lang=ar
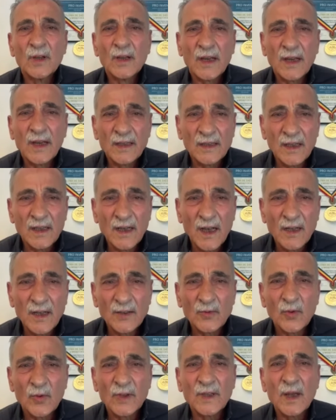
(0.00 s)

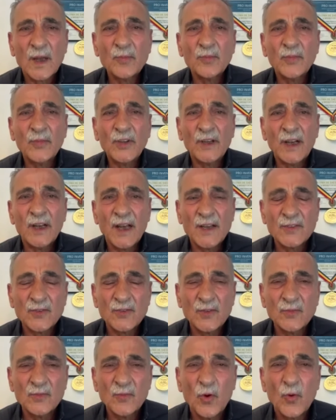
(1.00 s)
كتركت وتم
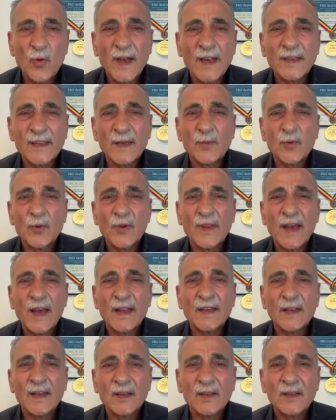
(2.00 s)
علاجهم وكتبوا
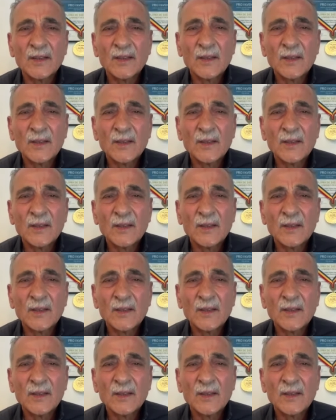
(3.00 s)
ذلك